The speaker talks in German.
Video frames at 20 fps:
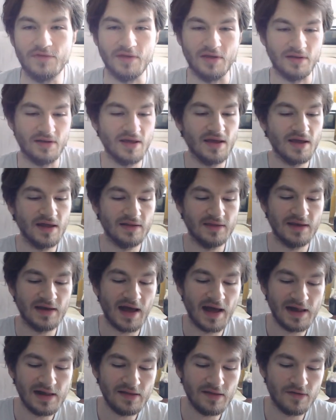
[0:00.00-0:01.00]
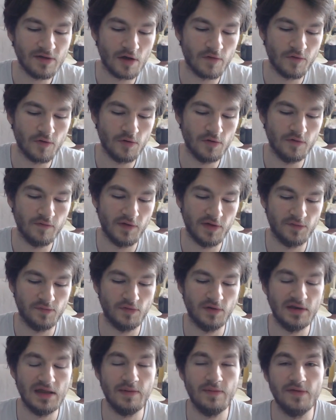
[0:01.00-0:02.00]
drin. Den halte ich auf irgendwas,
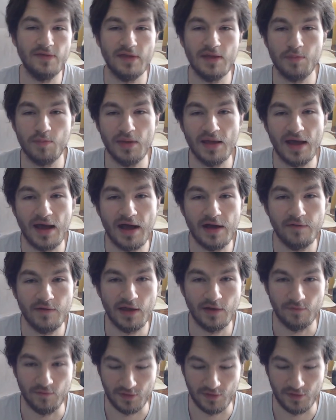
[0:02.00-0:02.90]
von dem ich den pH-Wert